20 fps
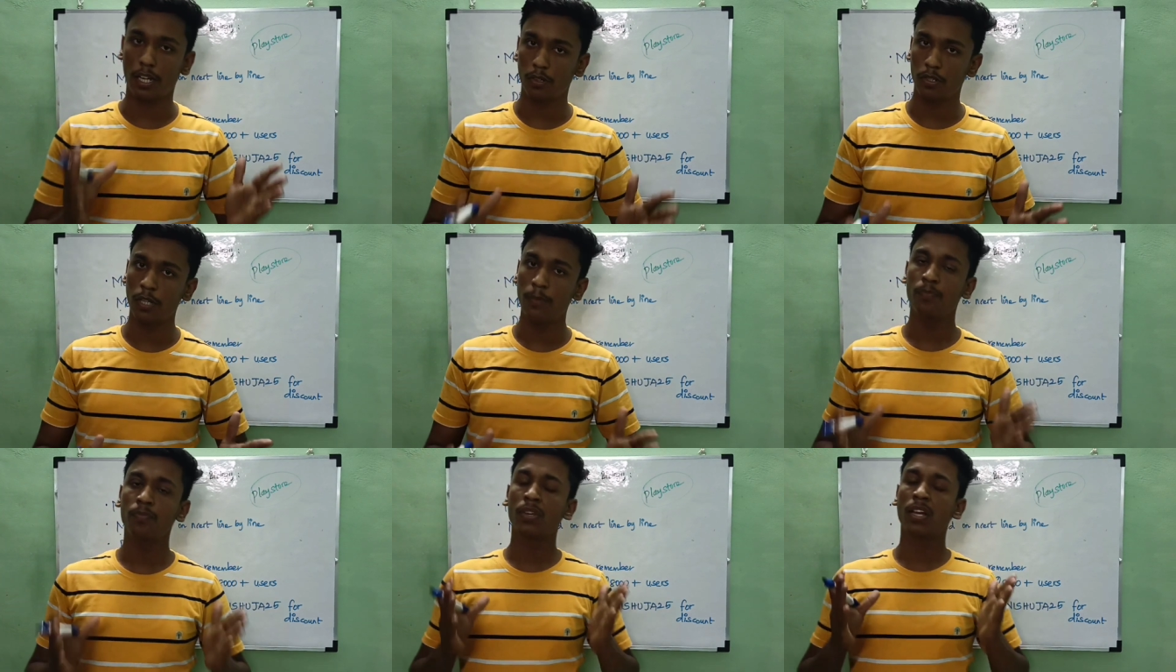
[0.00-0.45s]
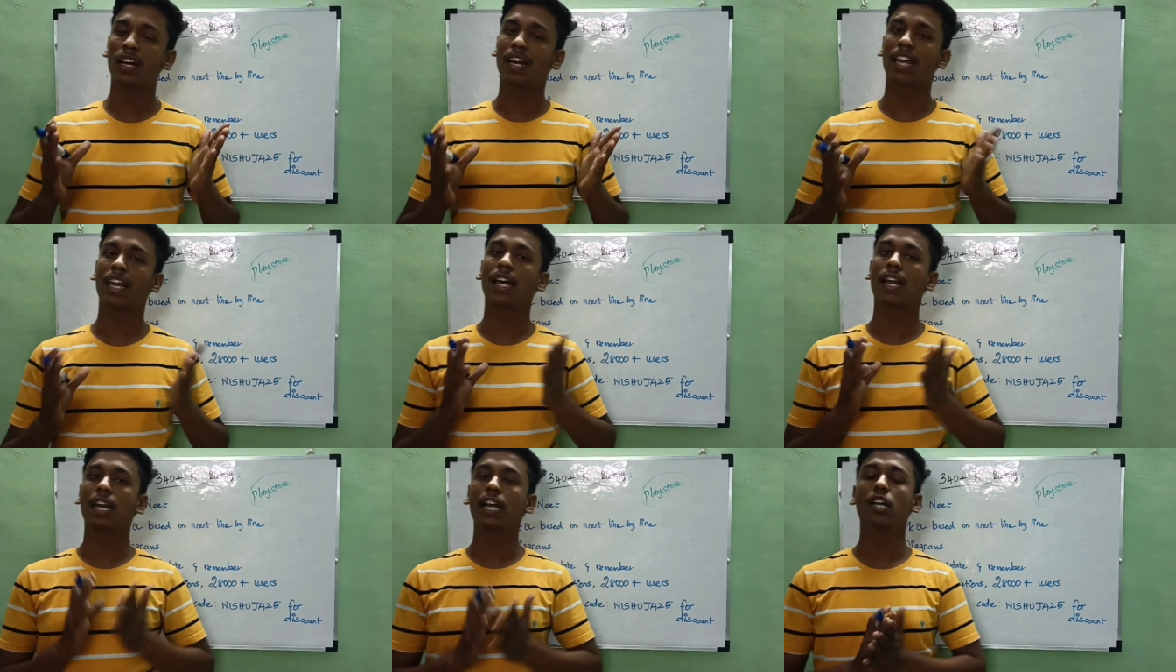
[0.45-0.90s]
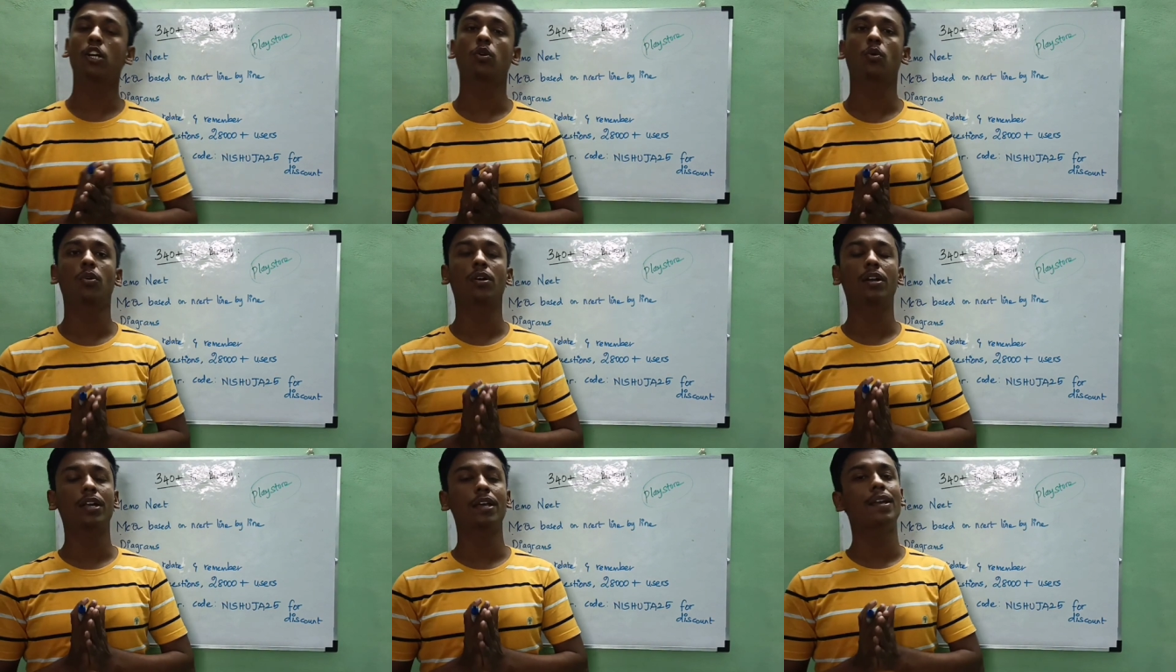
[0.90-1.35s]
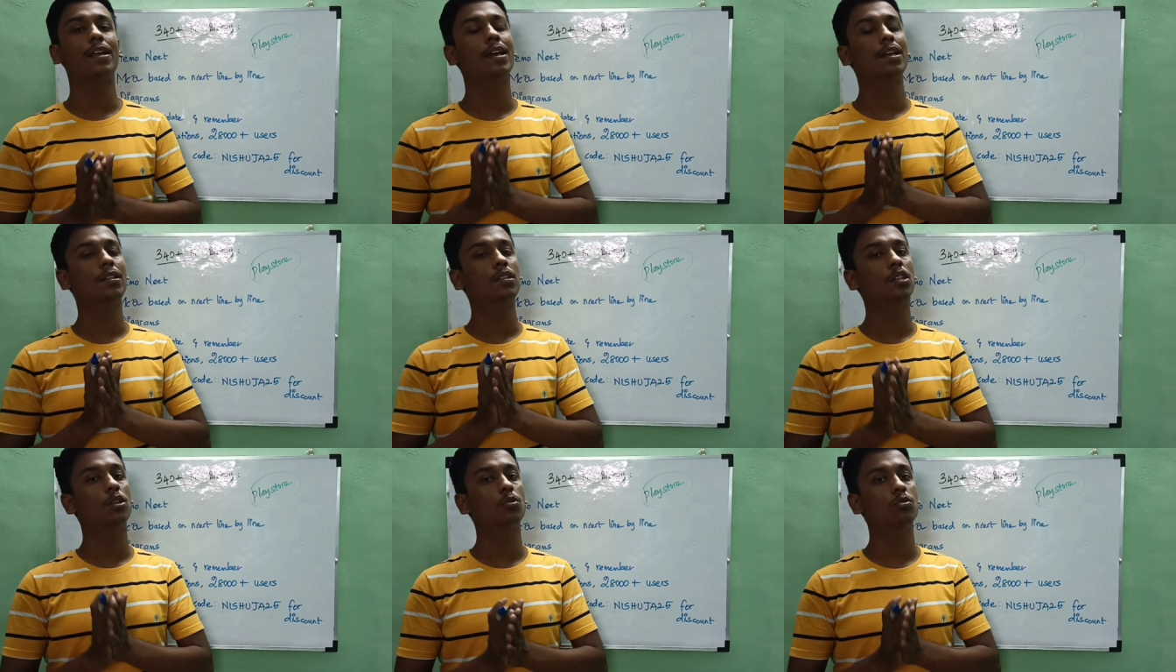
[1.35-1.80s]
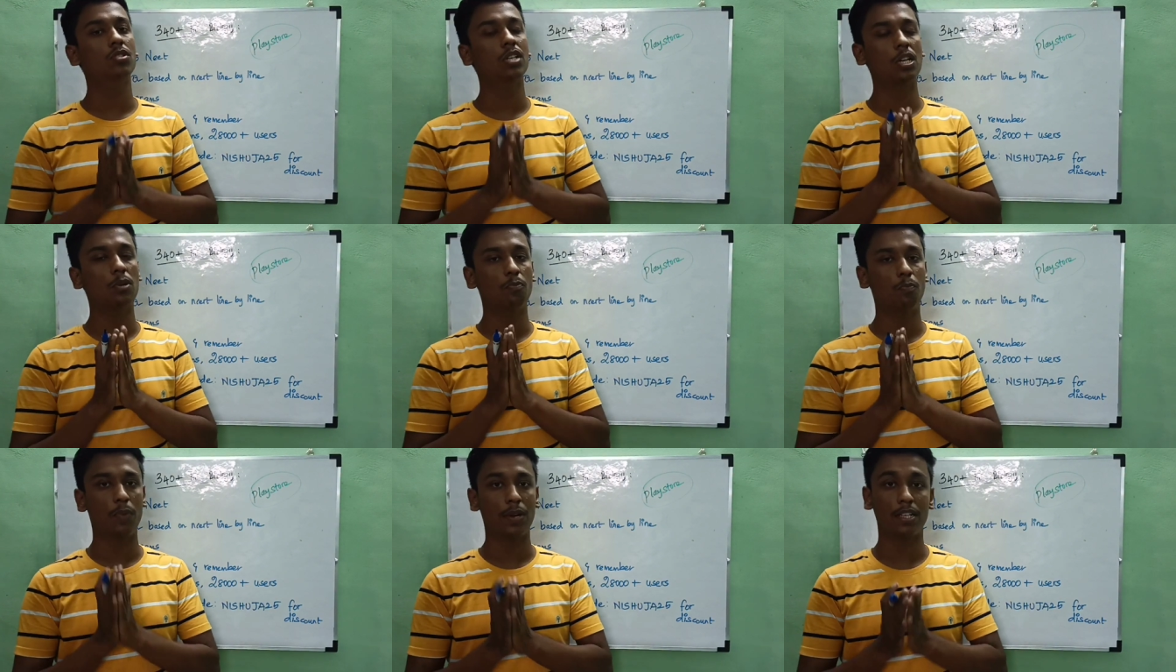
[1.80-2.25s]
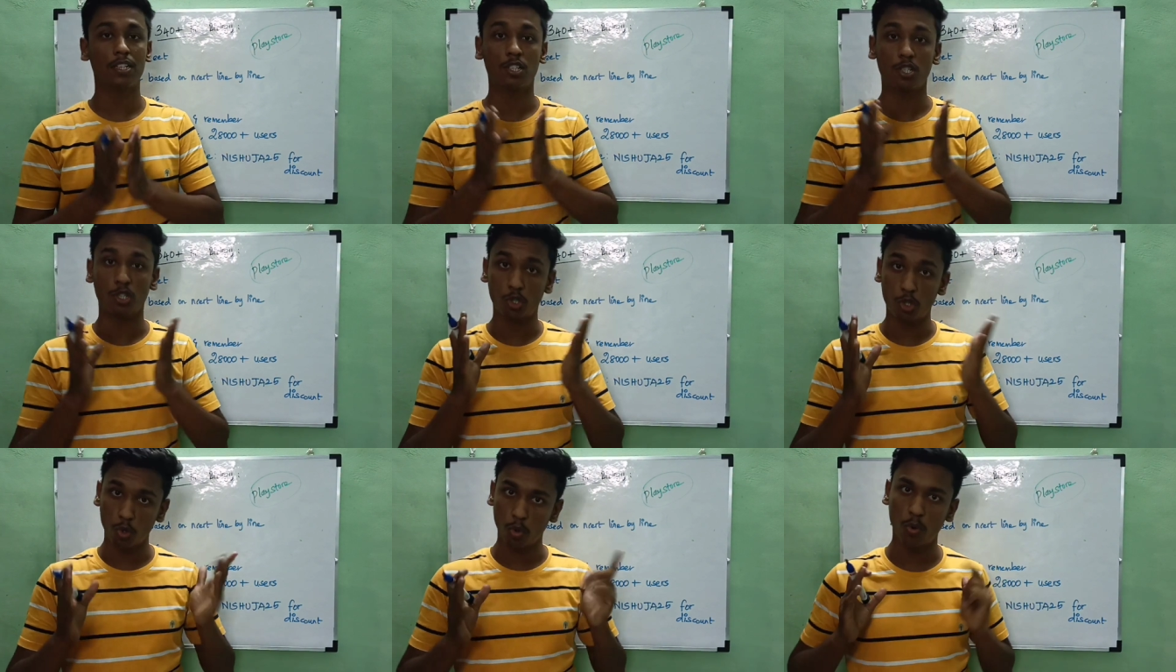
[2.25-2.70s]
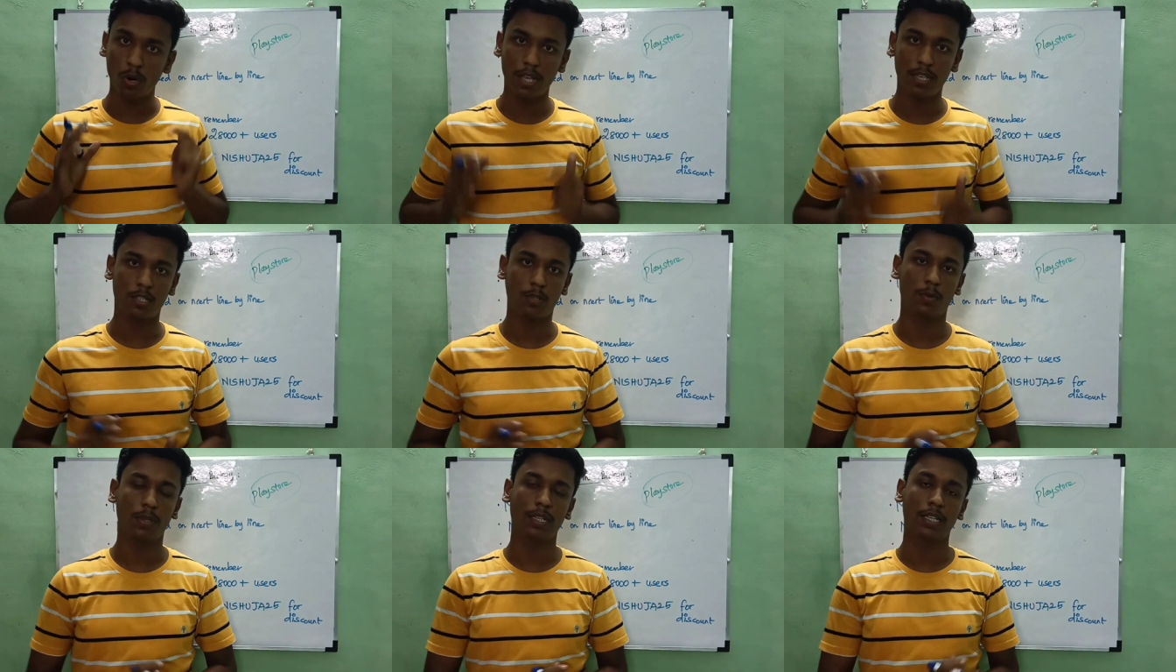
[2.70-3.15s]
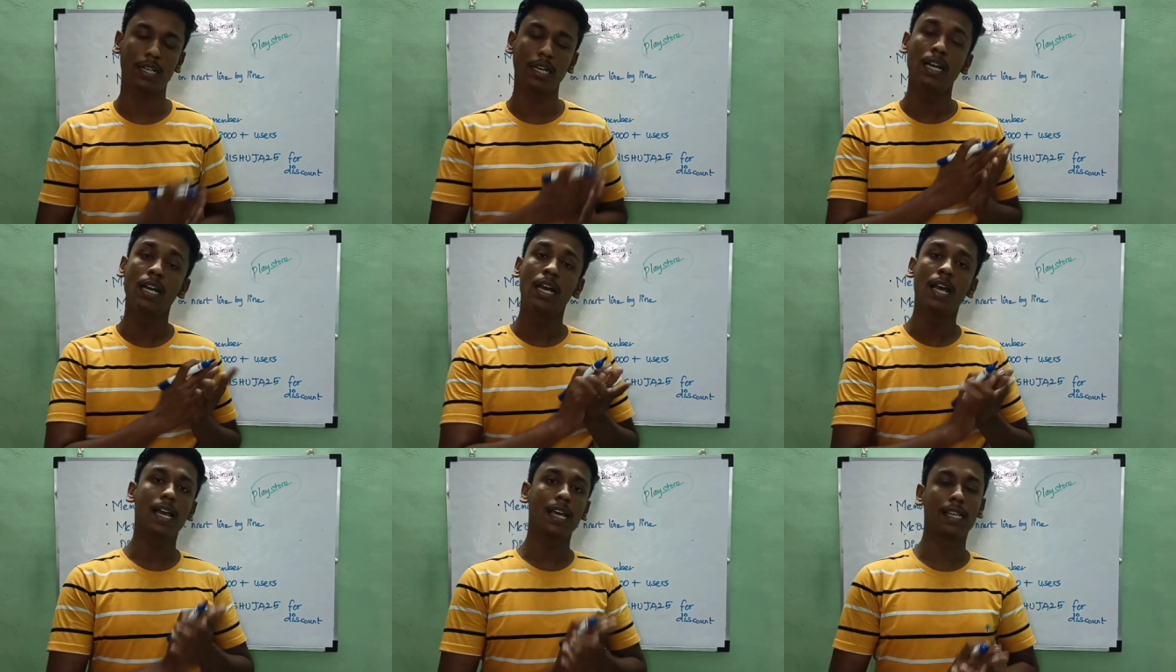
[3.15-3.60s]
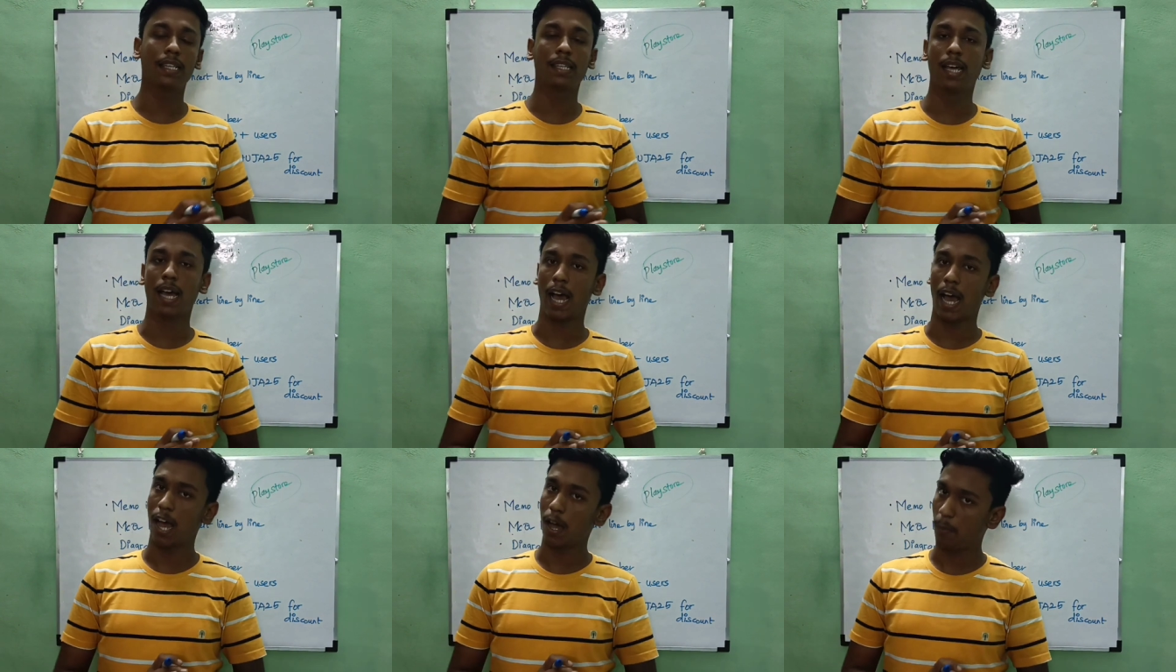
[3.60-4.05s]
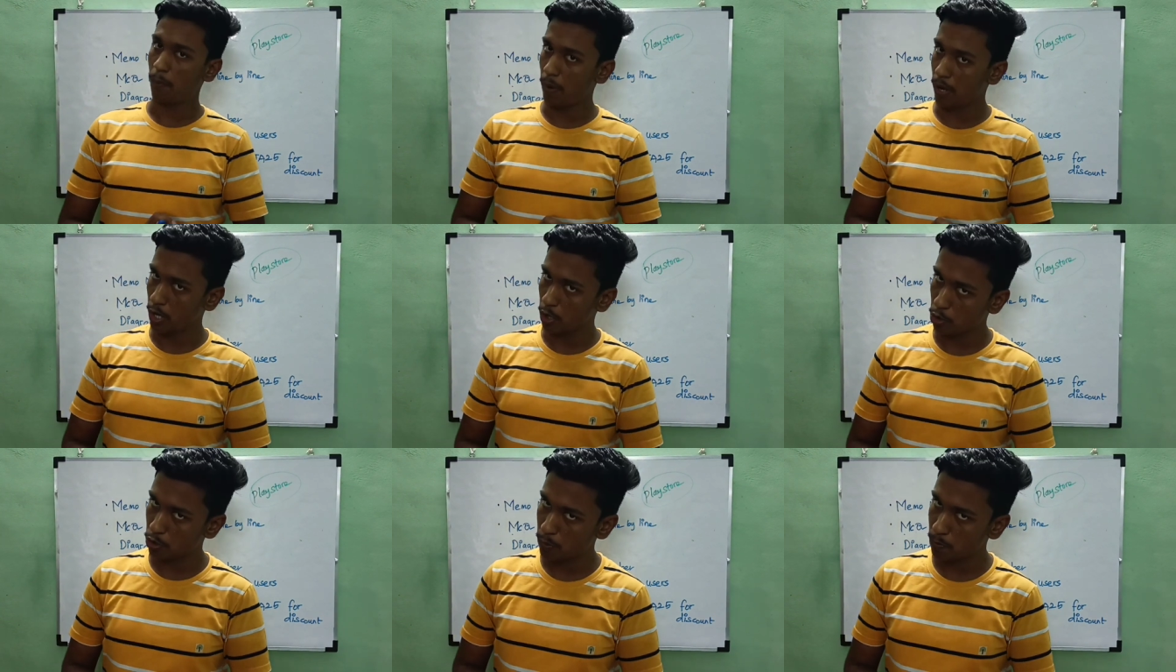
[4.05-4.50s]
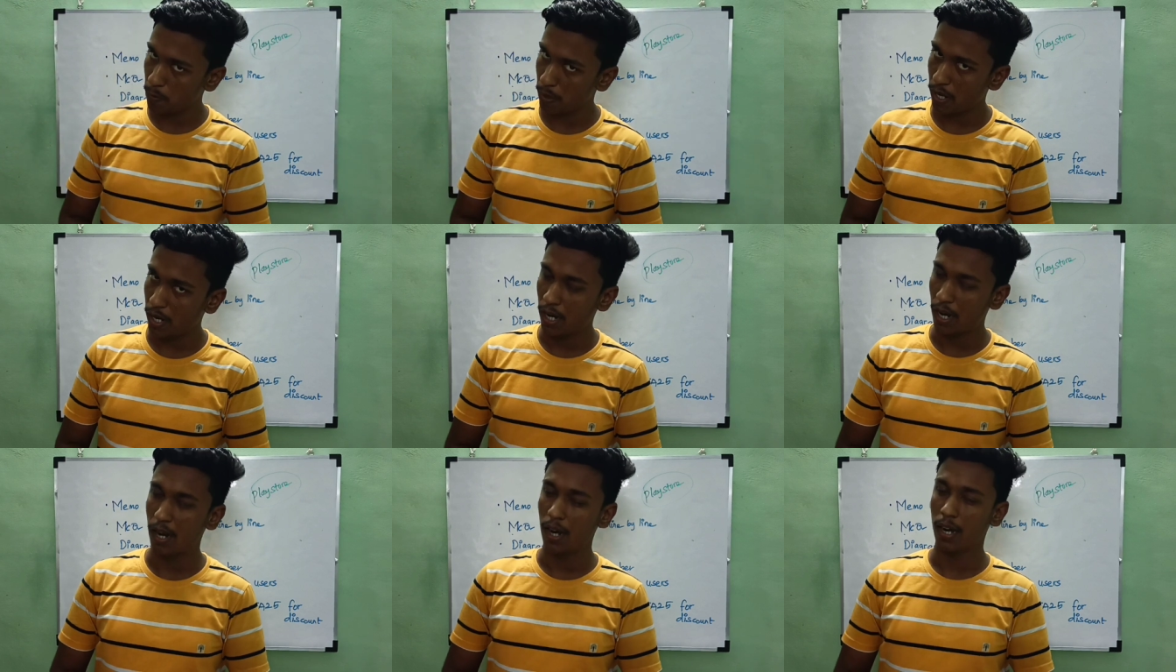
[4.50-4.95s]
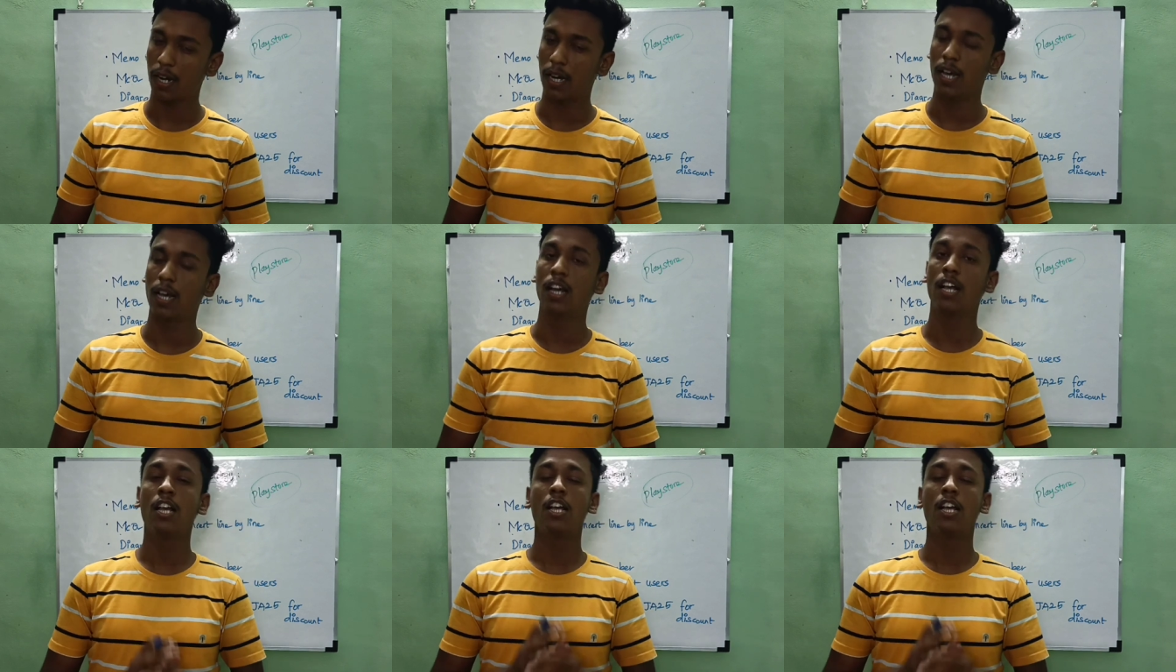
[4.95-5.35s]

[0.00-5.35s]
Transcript: அதாவது நியர்லி டுவெண்ட்டி எயிட் தௌசண்ட் ப்ளஸ் ஸ்டூடெண்ட்ஸ் வந்துட்டு இந்த ஆப்பை யூஸ் பண்ணுறாங்க